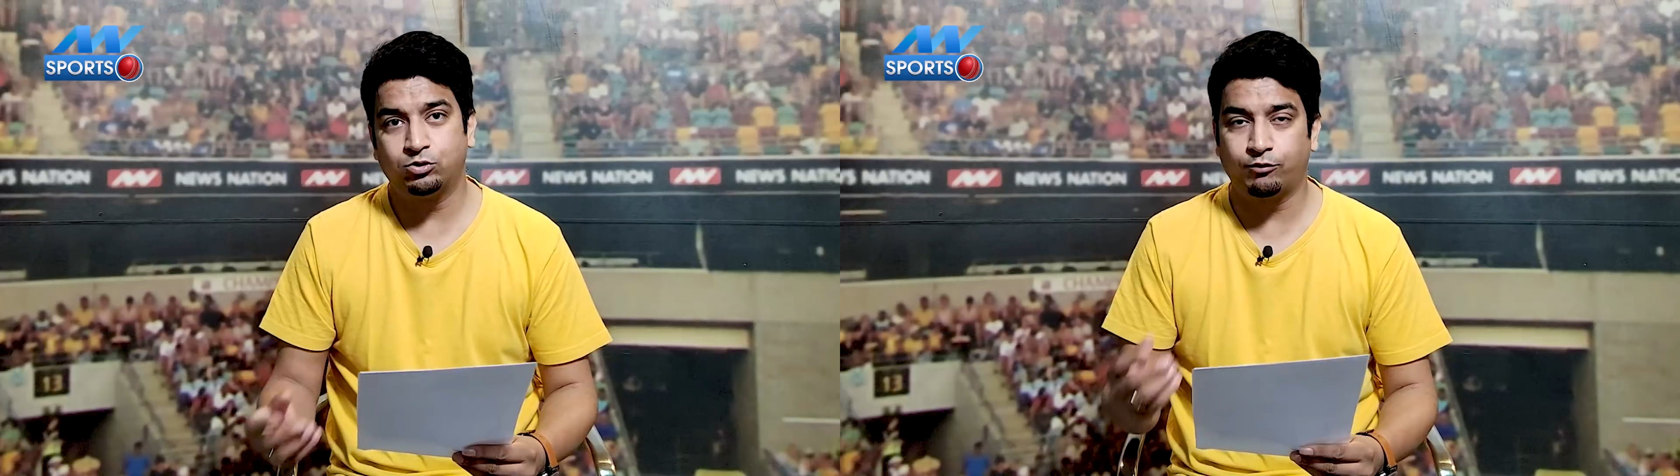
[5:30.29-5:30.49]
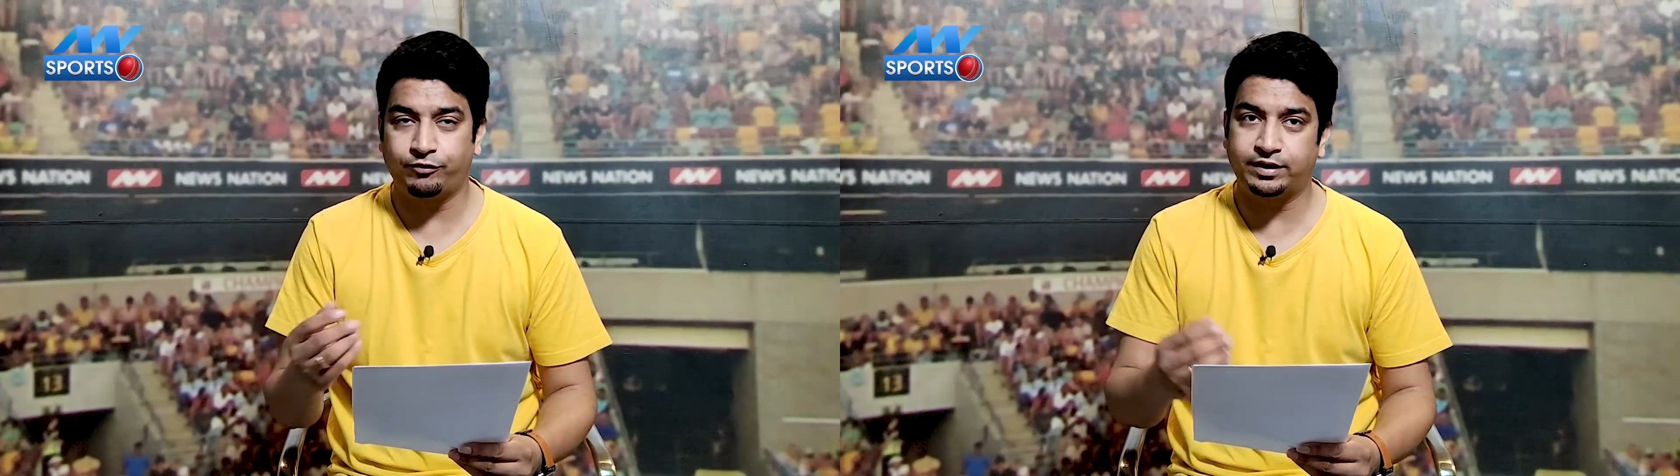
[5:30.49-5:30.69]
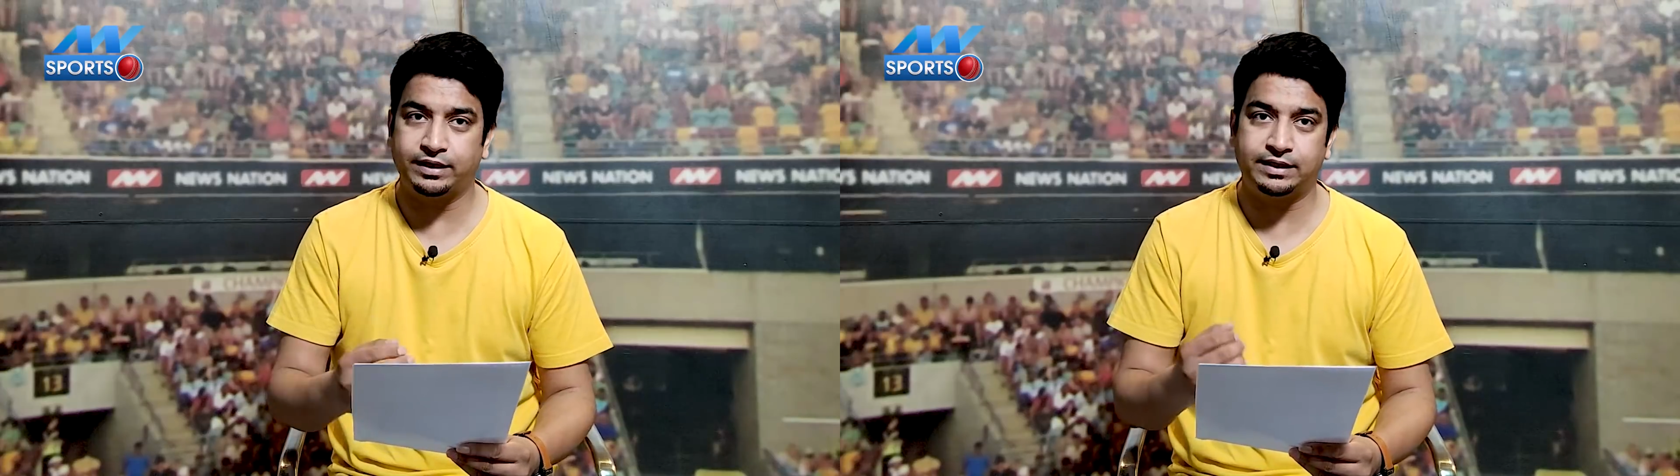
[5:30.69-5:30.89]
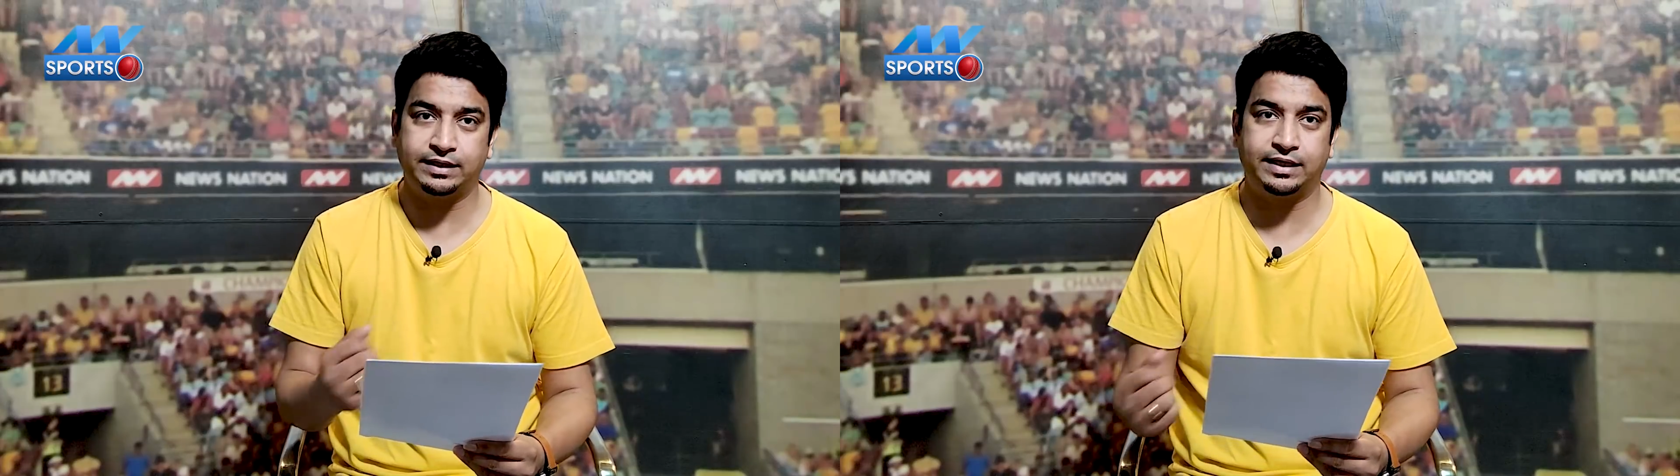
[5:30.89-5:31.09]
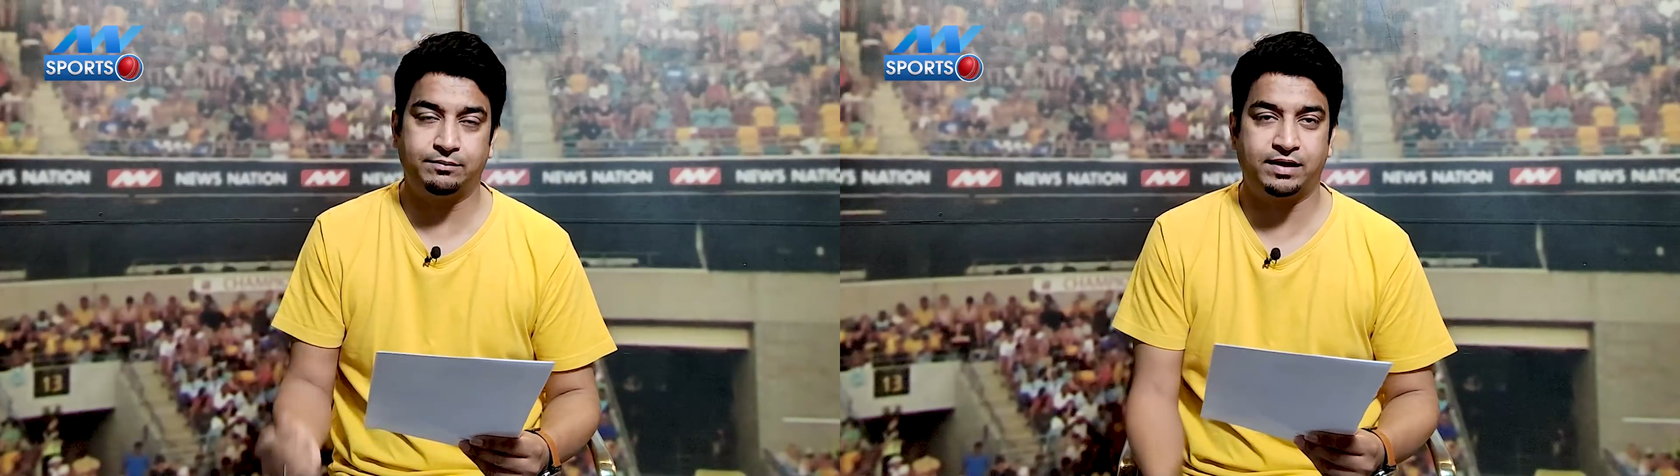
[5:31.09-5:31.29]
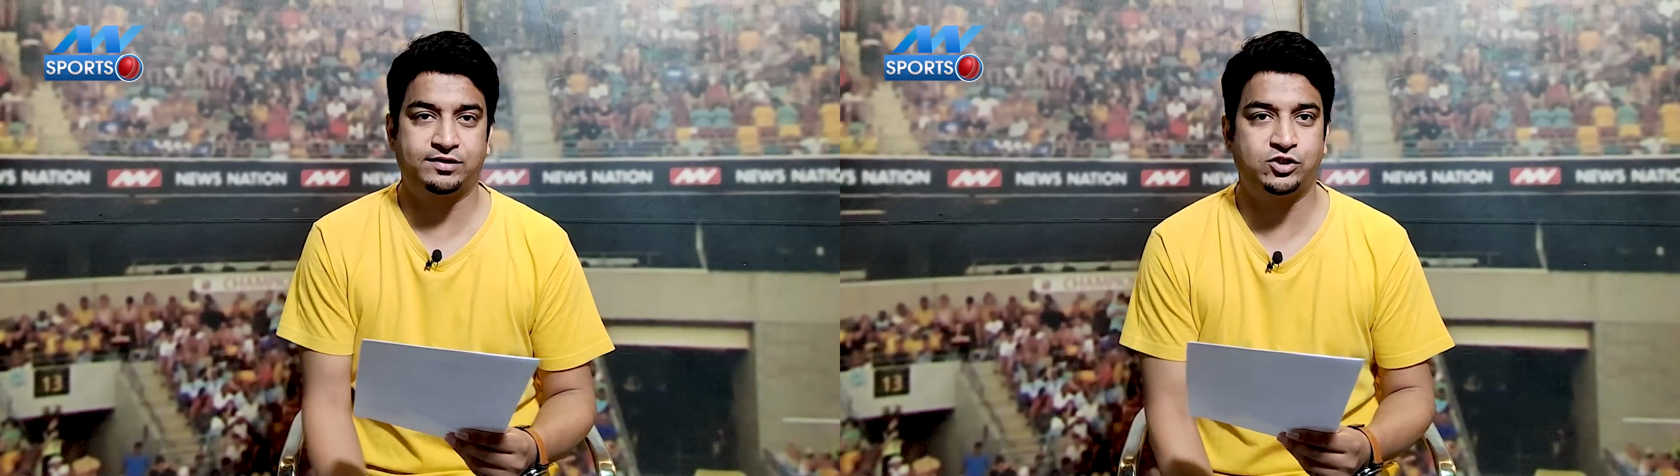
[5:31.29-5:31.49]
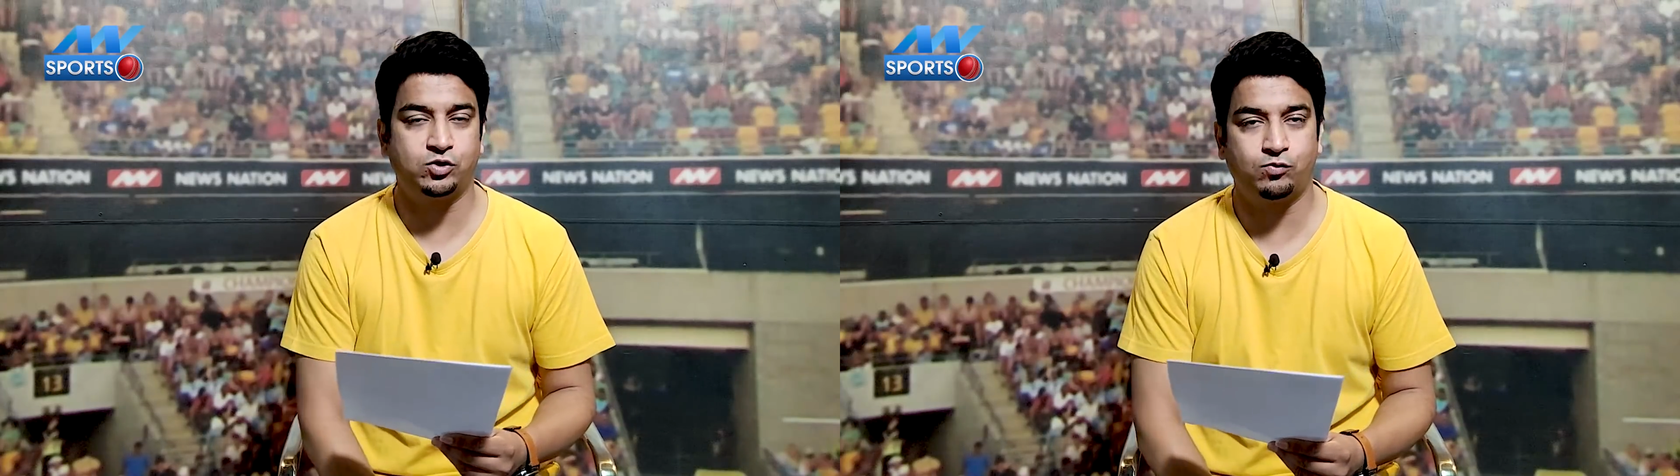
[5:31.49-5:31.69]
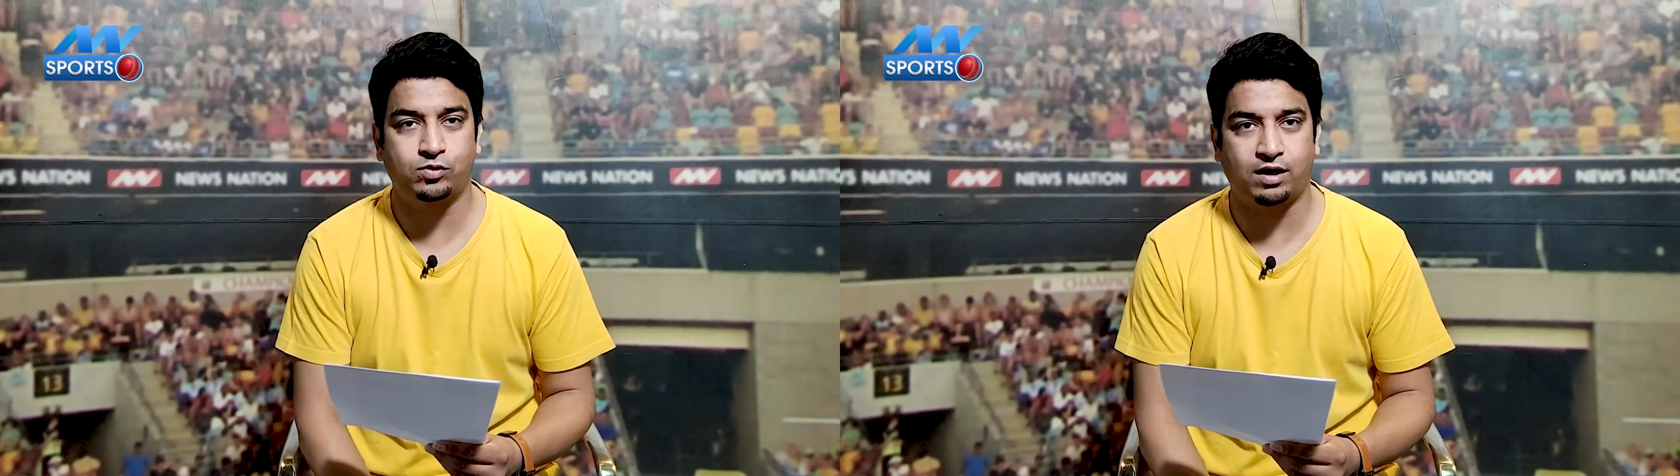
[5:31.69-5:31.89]
तो फिर इनकी गेंदबाजी
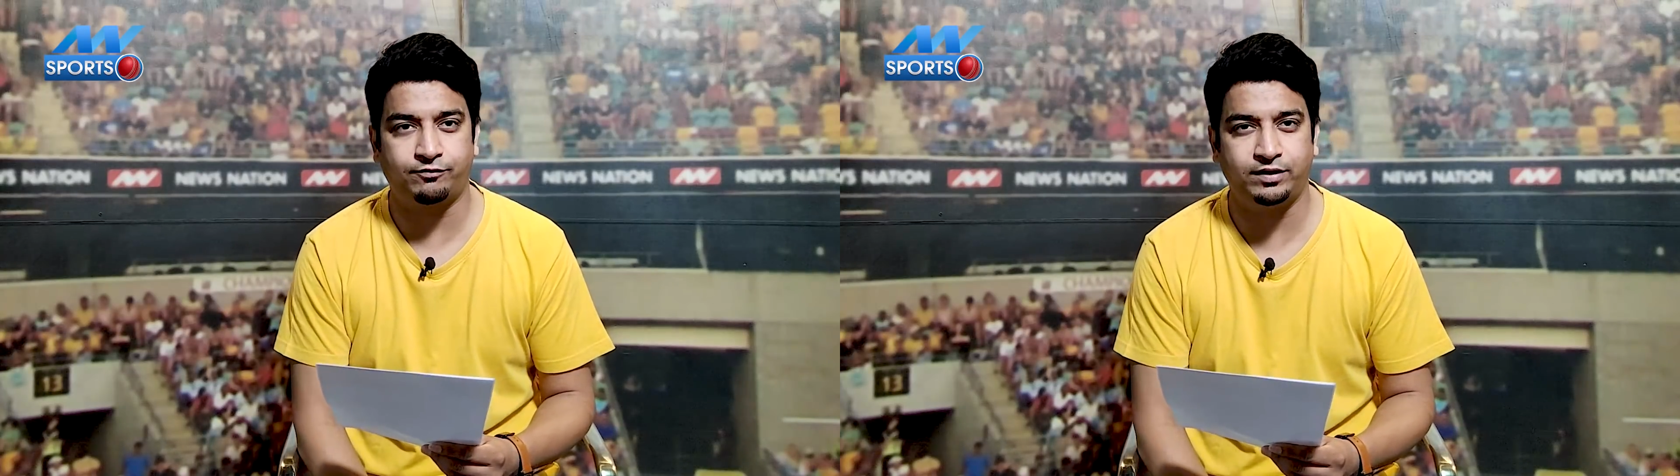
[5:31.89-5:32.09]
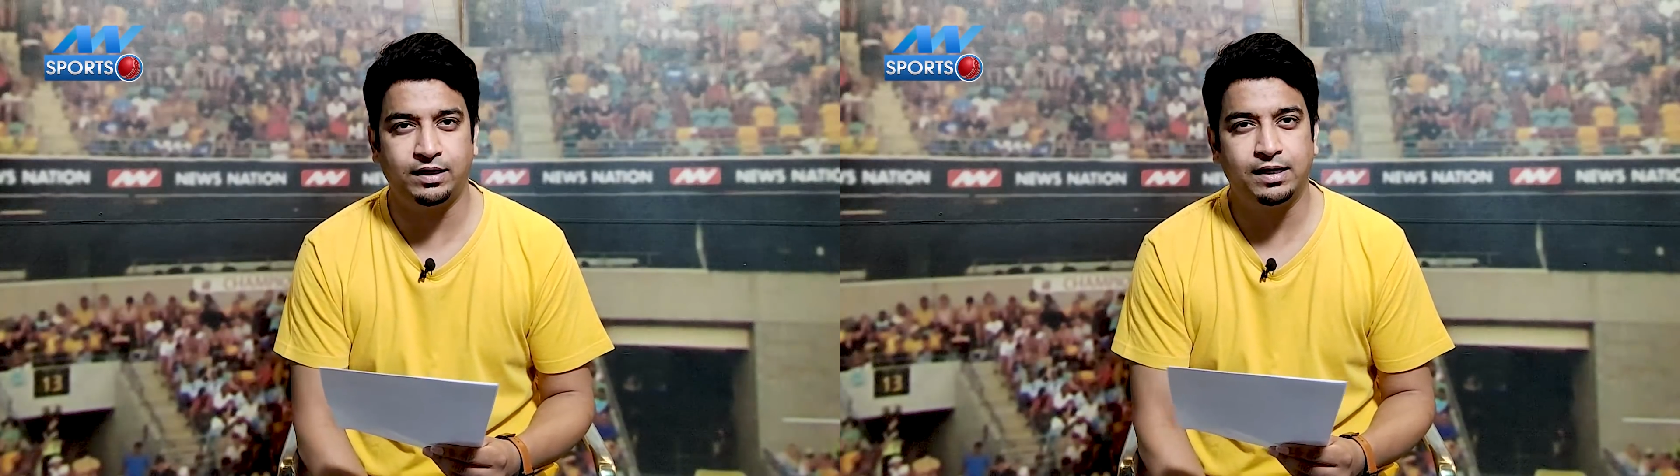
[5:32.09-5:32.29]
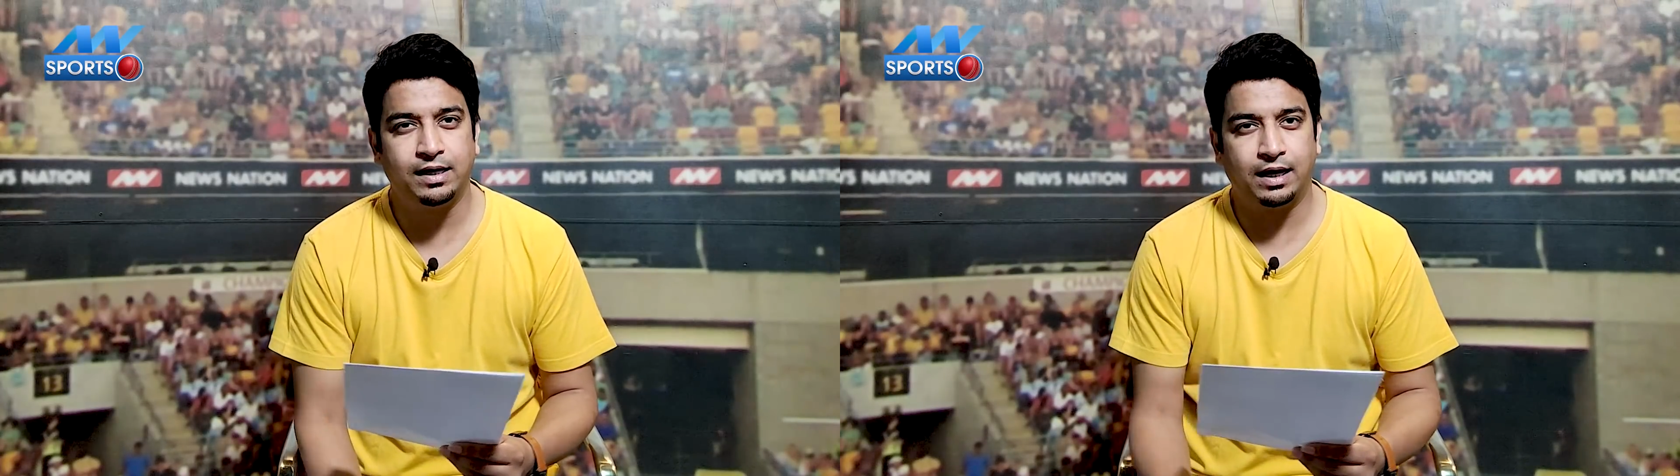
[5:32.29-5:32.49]
जो है काफ़ी